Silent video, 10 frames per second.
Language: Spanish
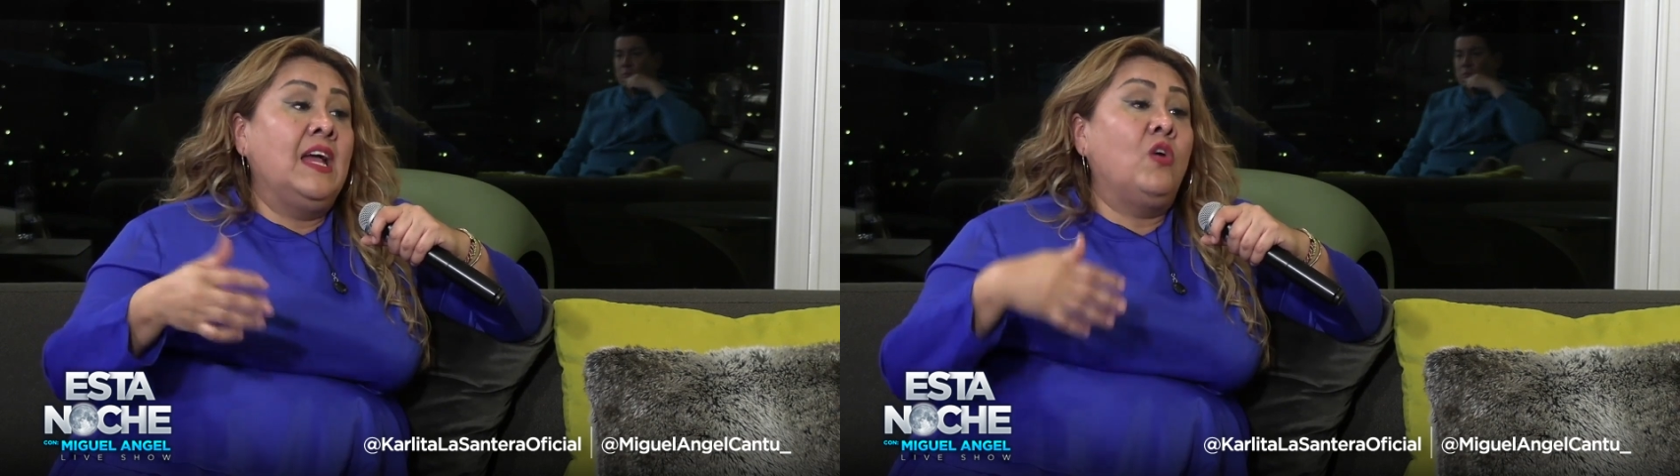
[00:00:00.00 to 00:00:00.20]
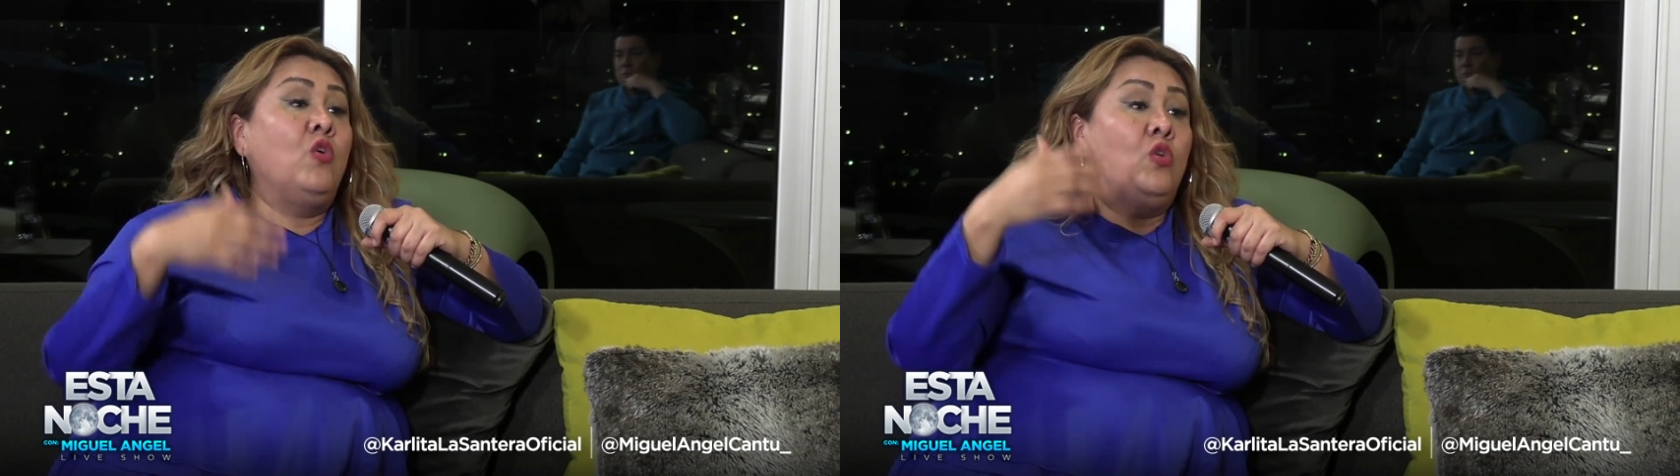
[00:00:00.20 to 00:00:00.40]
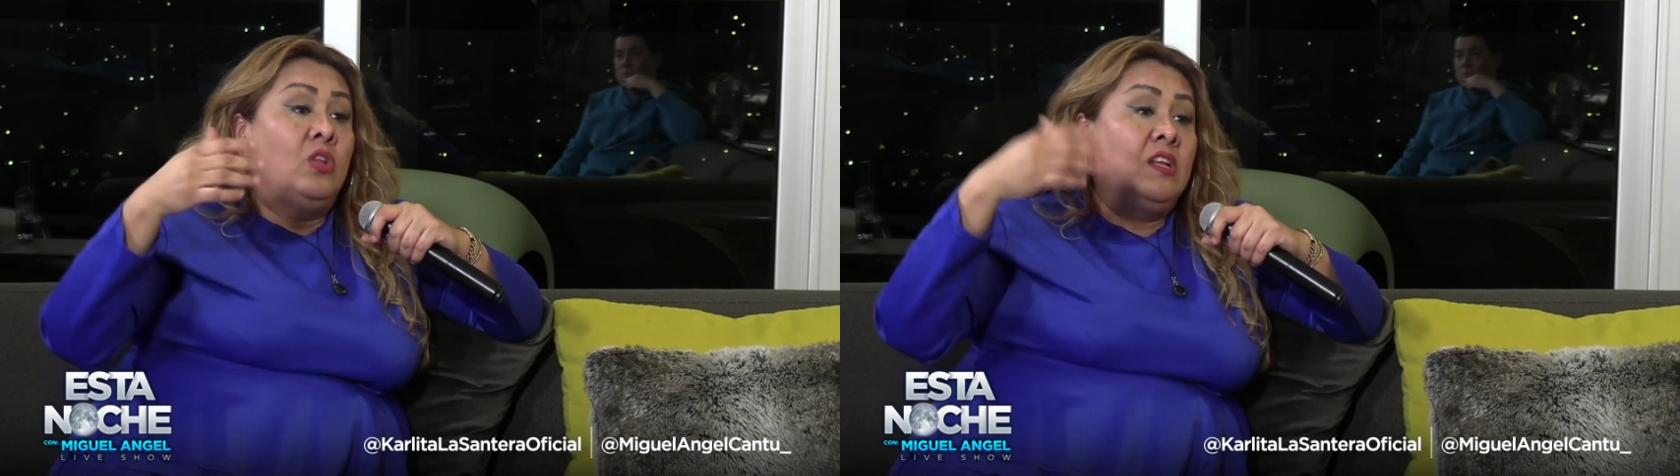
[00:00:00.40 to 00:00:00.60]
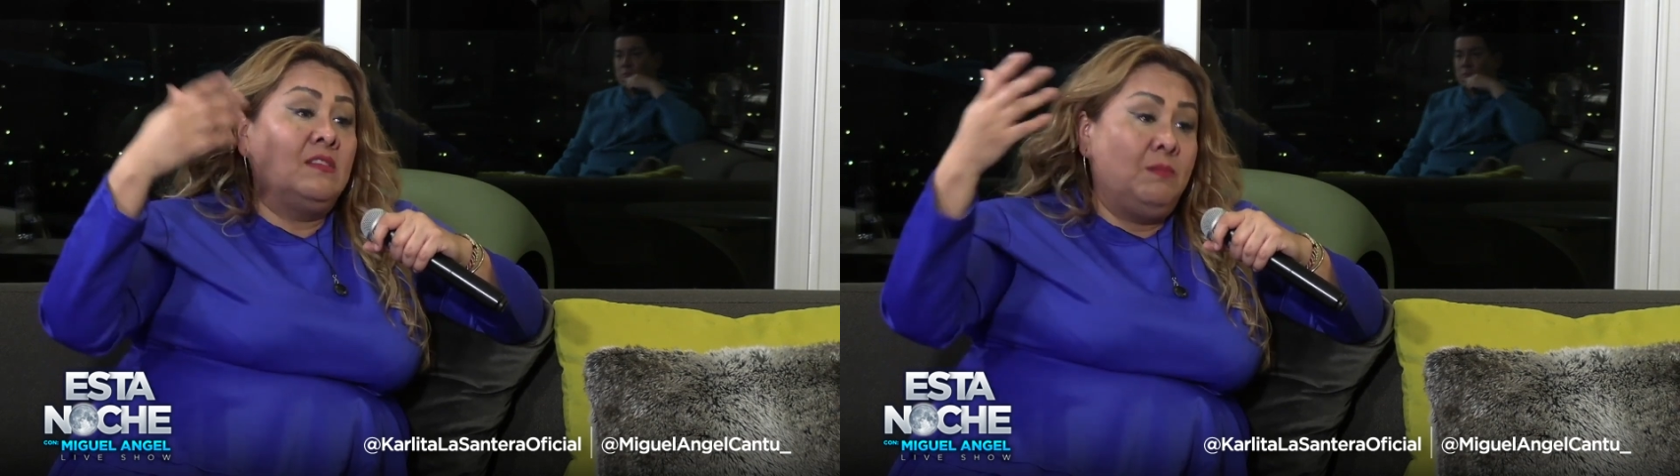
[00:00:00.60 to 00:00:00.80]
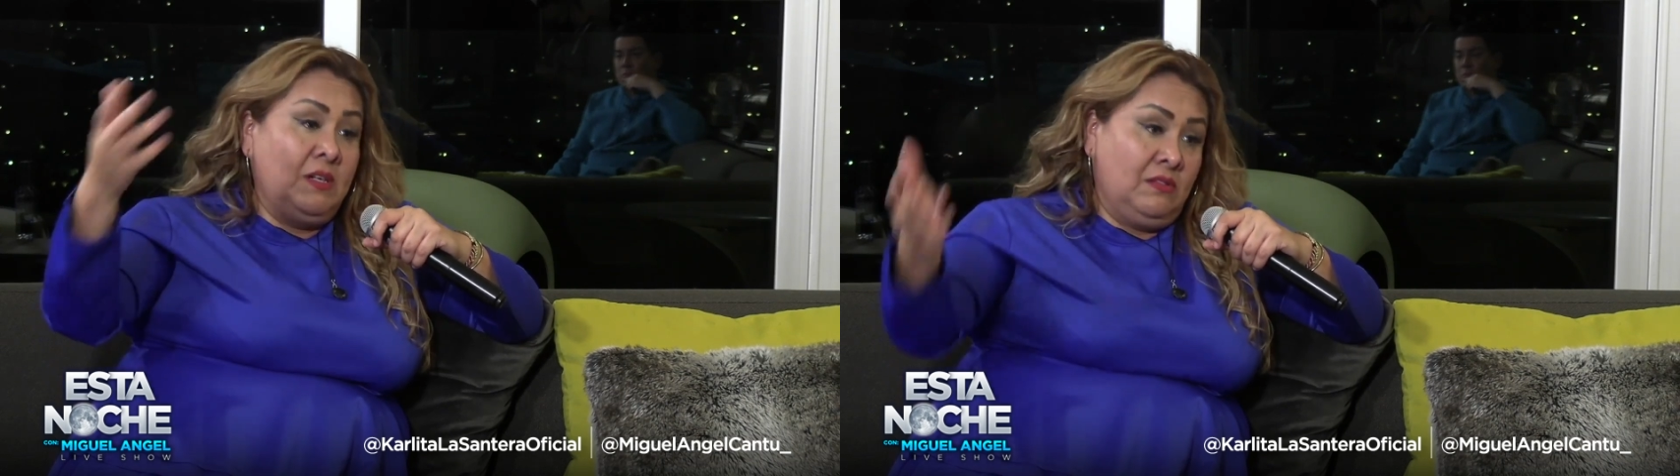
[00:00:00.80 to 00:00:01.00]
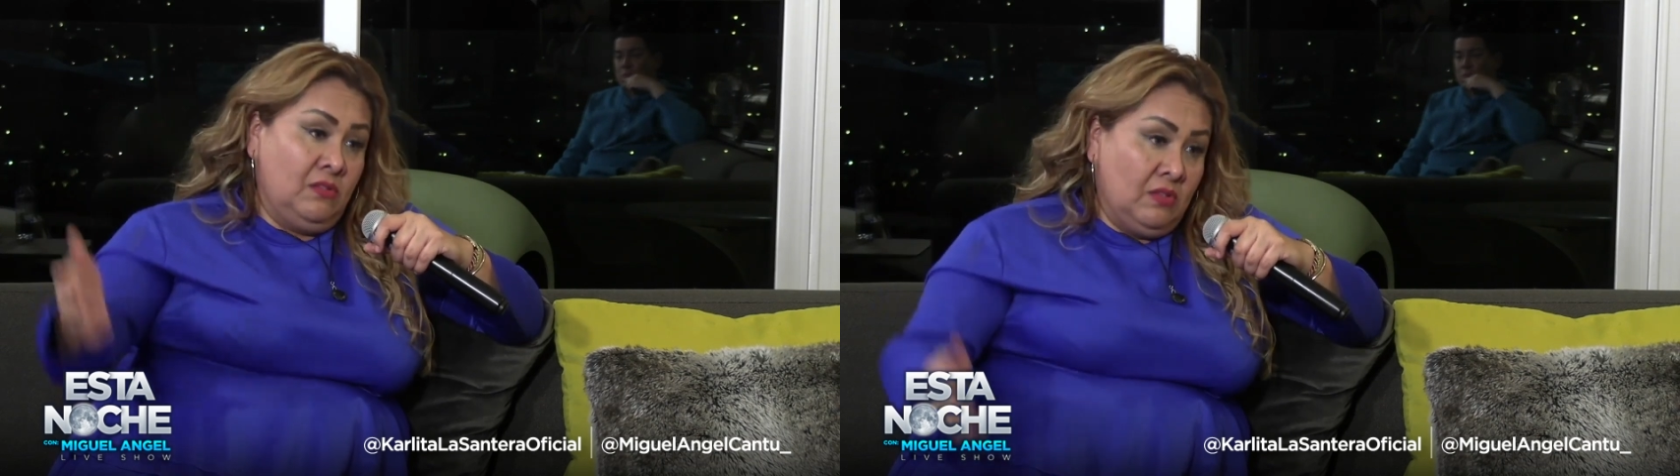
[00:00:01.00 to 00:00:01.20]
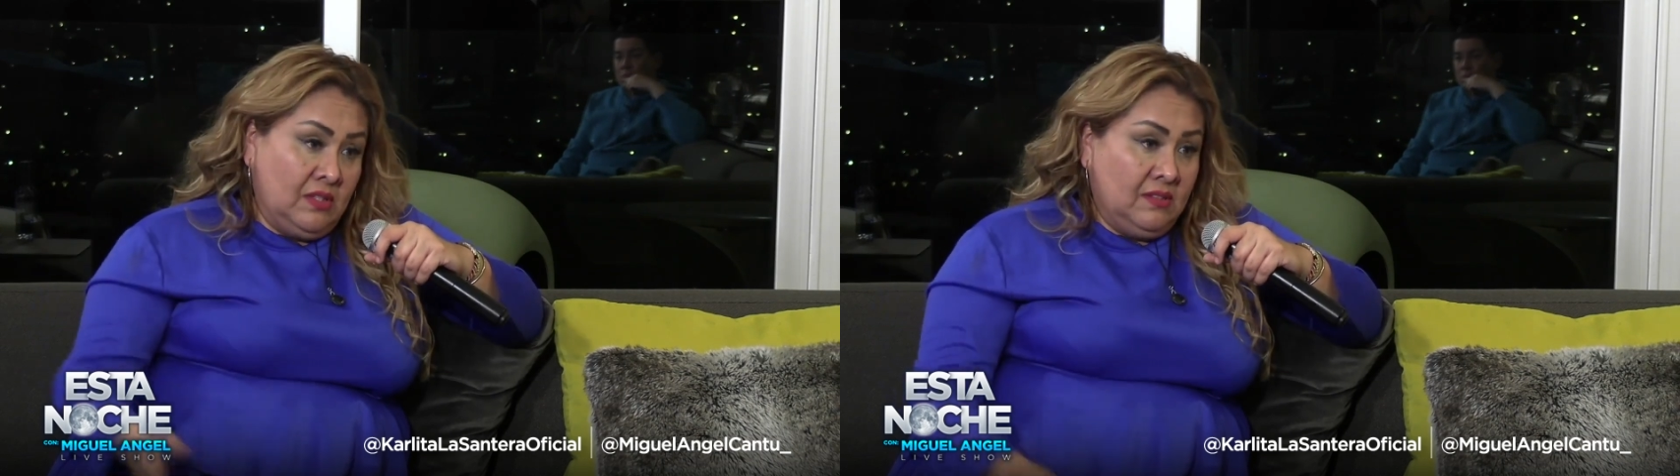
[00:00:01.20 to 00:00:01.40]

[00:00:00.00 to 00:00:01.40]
con otras personas.